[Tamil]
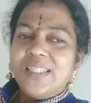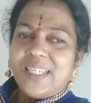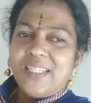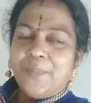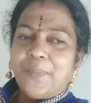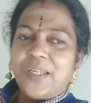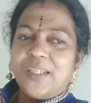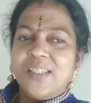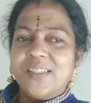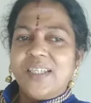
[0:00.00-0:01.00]
செய்து
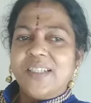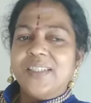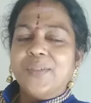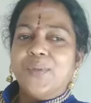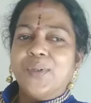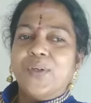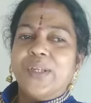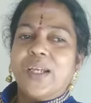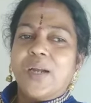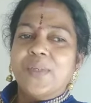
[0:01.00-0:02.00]
பாருங்க செய்துட்டு
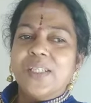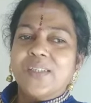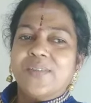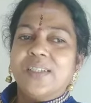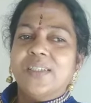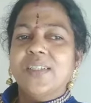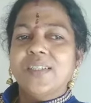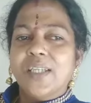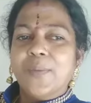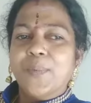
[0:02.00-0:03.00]
உங்களோட கமெண்ட்ஸை வந்து
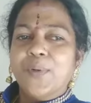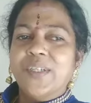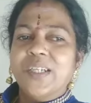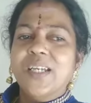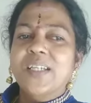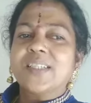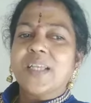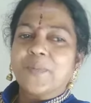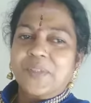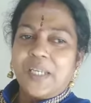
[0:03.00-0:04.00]
இதுல போடுங்க
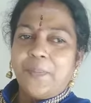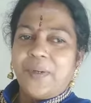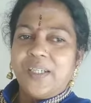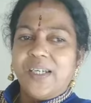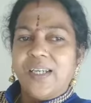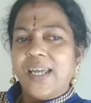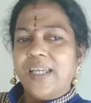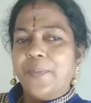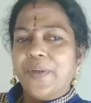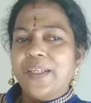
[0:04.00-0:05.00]
சப்ஸ்கிரைப் பண்ணுங்க
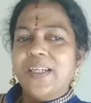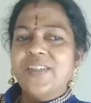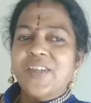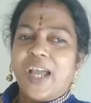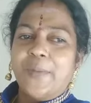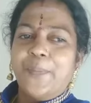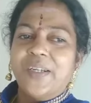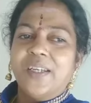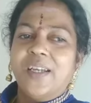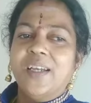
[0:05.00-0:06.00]
லைக் பண்ணுங்க ஷேர்
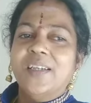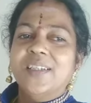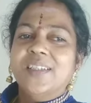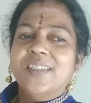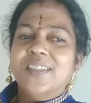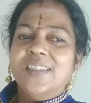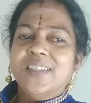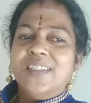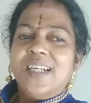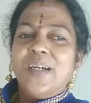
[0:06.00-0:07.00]
பண்ணுங்க
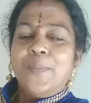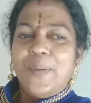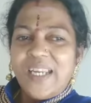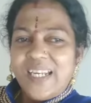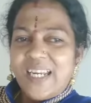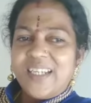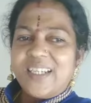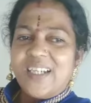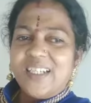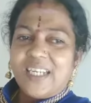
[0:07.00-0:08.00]
பெயில்
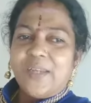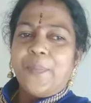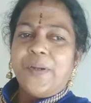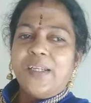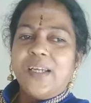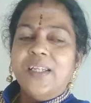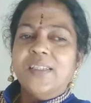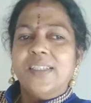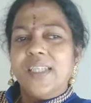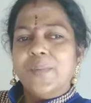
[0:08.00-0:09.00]
ஐக்கான் கிளிக் பண்ணுங்க
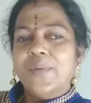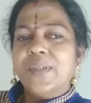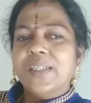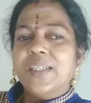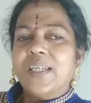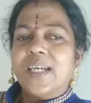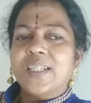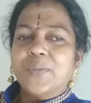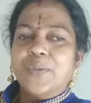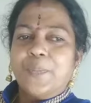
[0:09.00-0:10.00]
தினமும் வந்து
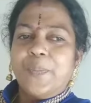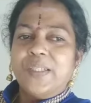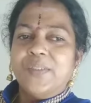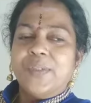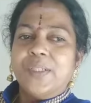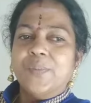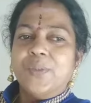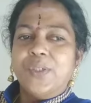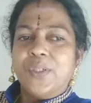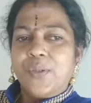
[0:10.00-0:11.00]
ஏதாச்சும் ஒரு பதிவு வரும்
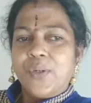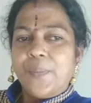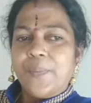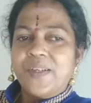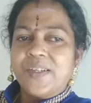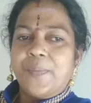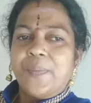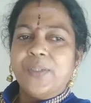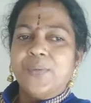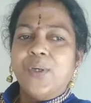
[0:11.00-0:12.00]
ஒன்று யோகா பற்றிய
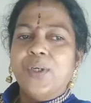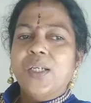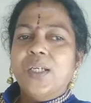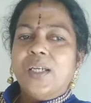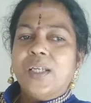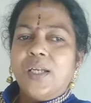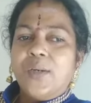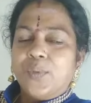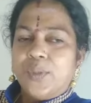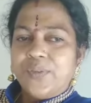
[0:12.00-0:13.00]
பதிவோ இல்ல
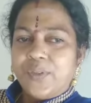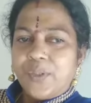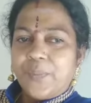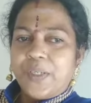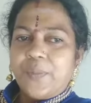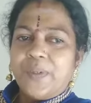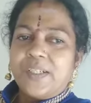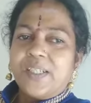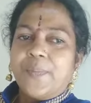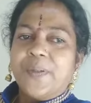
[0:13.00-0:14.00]
உணவு குறிப்புகள்
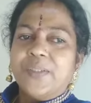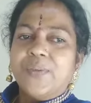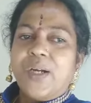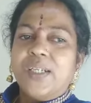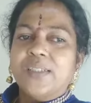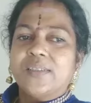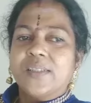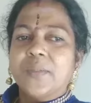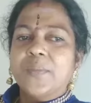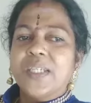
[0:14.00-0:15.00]
பற்றிய பதிவோ அல்லது
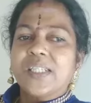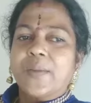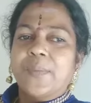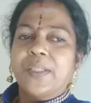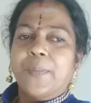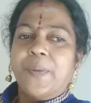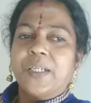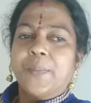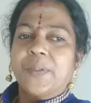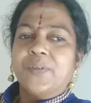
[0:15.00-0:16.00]
திருமுறை
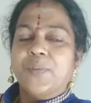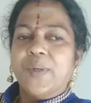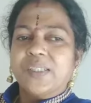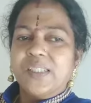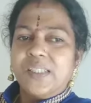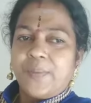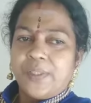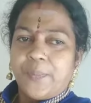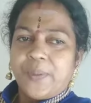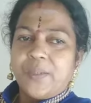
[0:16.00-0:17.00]
சம்பந்தப்பட்ட பதிவு பக்தி
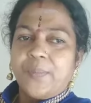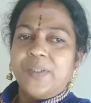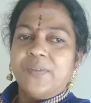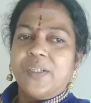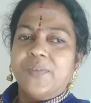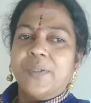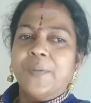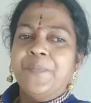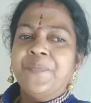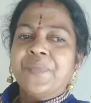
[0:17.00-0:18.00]
சம்பந்தப்பட்ட பதிவுகள்
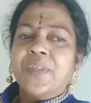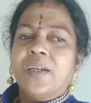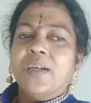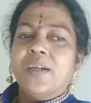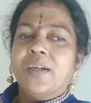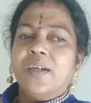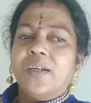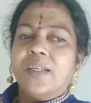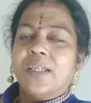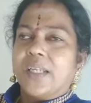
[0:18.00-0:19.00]
வரும்
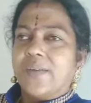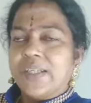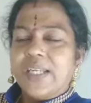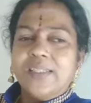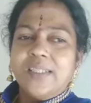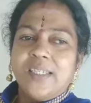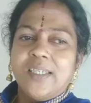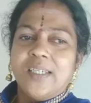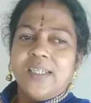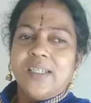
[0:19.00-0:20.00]

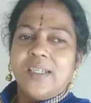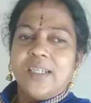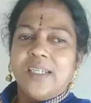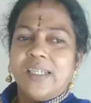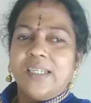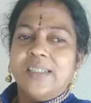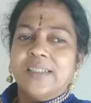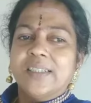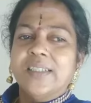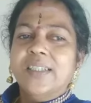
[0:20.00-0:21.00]

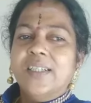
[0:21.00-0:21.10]
நவராத்திரியிலிருந்து